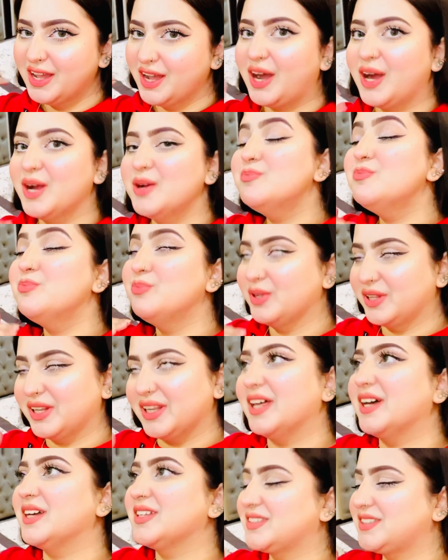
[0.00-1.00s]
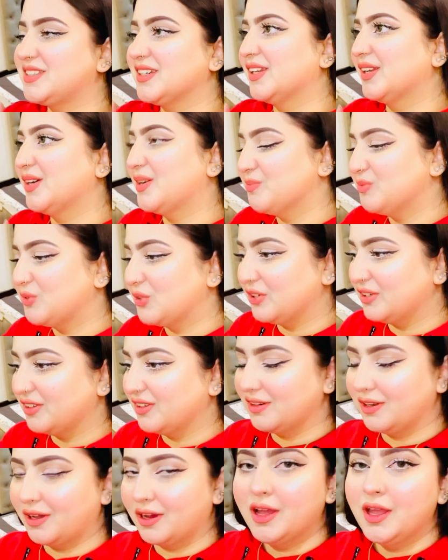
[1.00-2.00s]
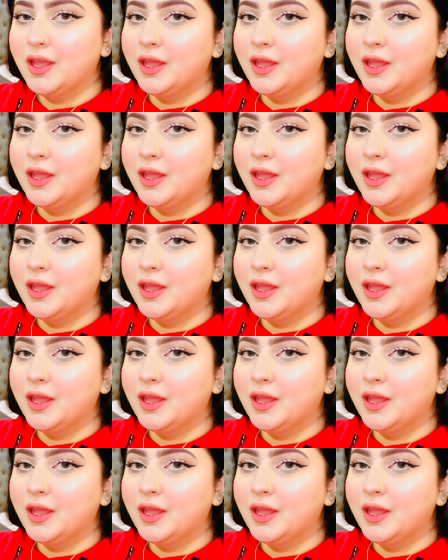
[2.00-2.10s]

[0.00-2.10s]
आई एम ब्लेस्ड अलहमदिल्ला